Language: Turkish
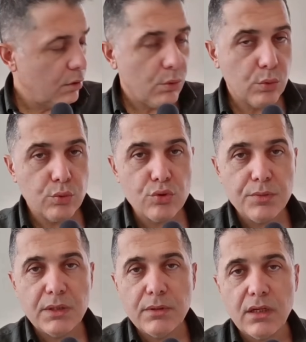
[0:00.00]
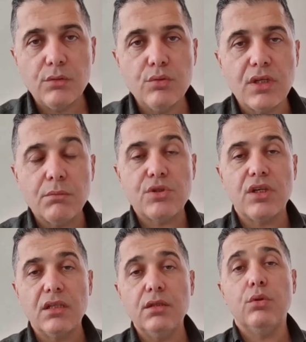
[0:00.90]

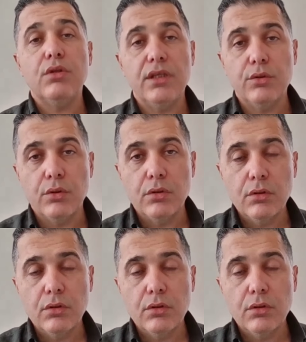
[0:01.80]
31.666 lot ediyor.